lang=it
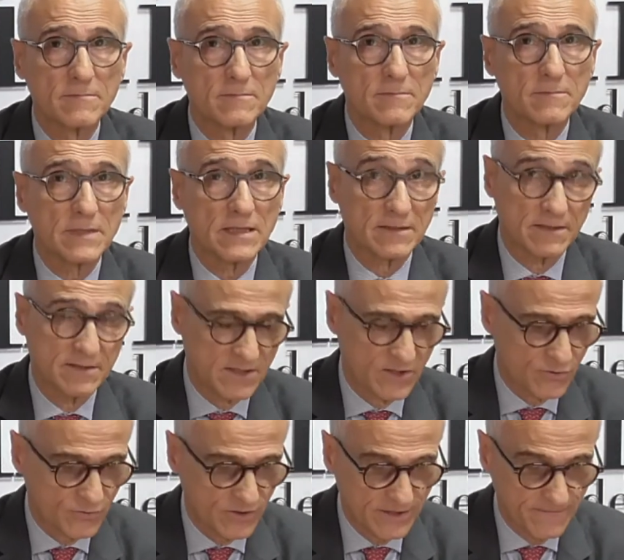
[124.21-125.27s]

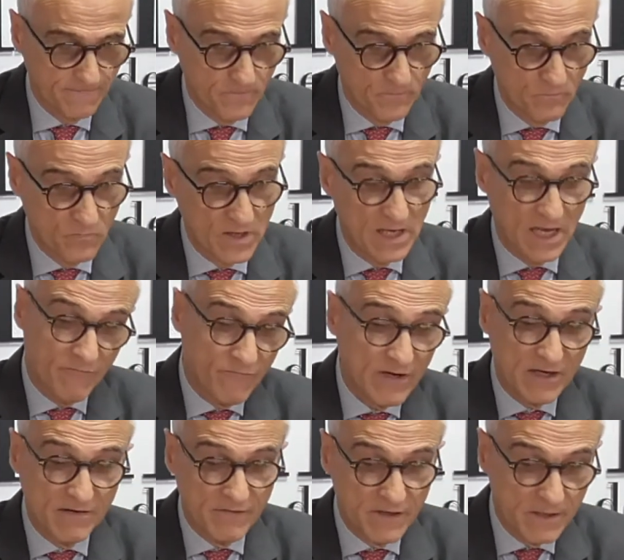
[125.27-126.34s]
Attenzione e fa
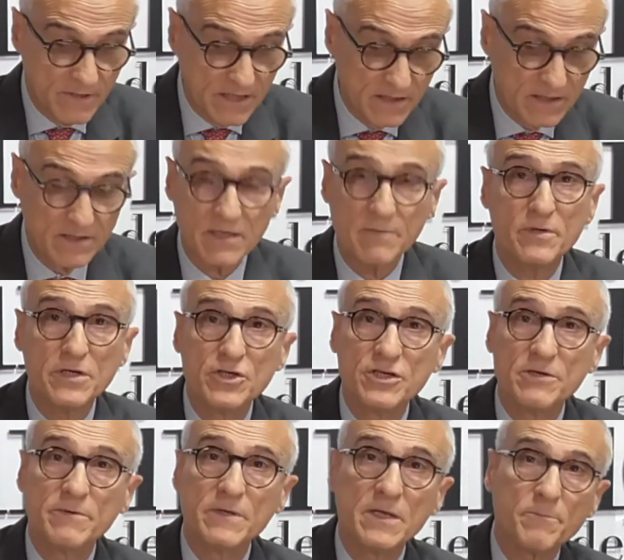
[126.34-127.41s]
riferimento ai tre
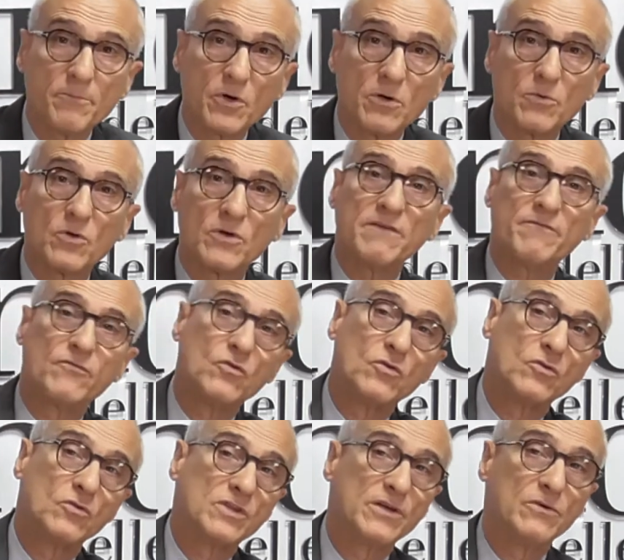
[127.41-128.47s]
principi del popolo che
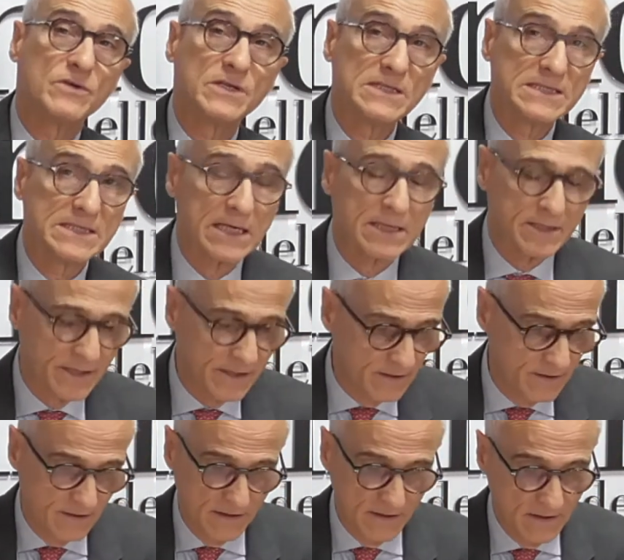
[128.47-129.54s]
furono teorizzati
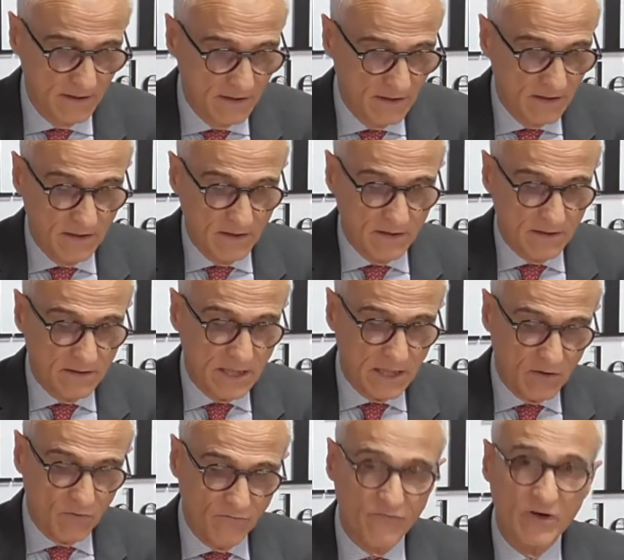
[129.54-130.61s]
da
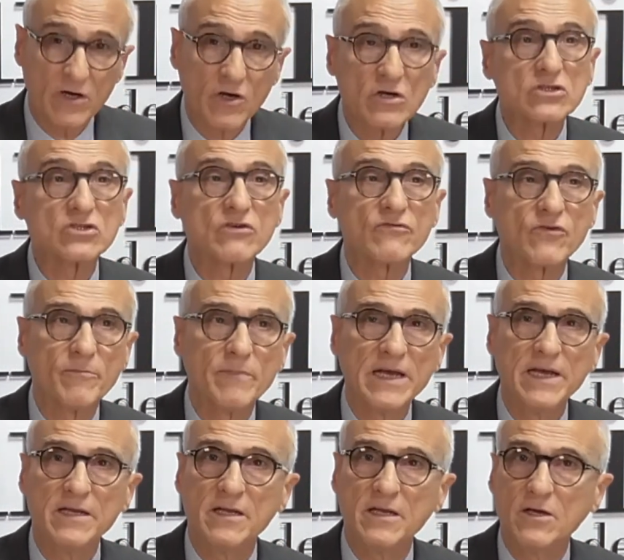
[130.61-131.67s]
un filosofo
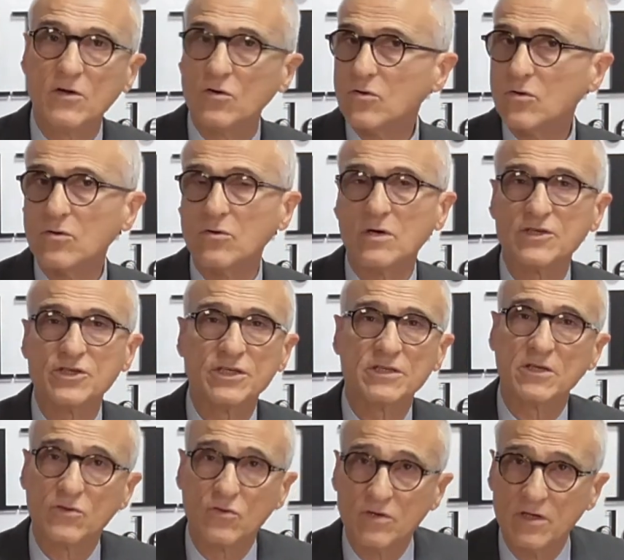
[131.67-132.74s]
medico,
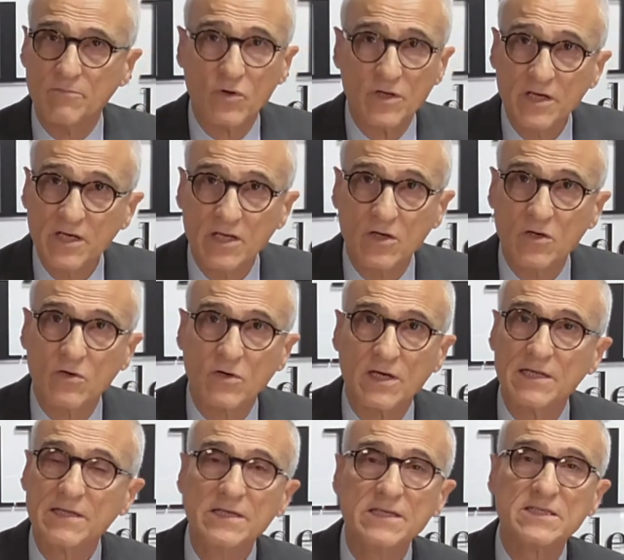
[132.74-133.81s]
agitatore politico,
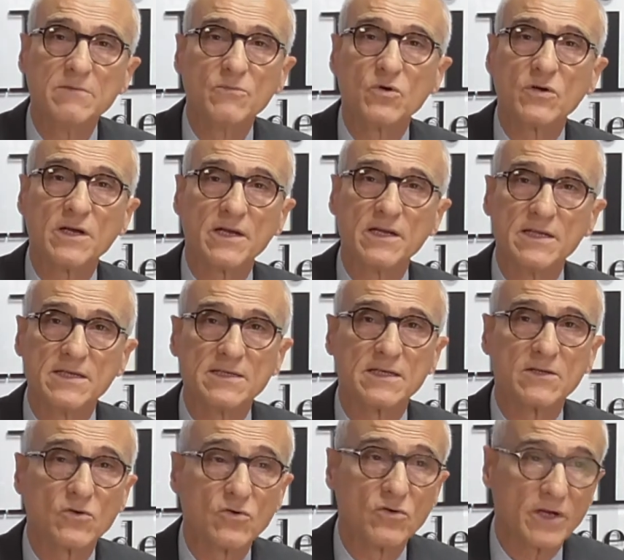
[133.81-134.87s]
grandissimo organizzatore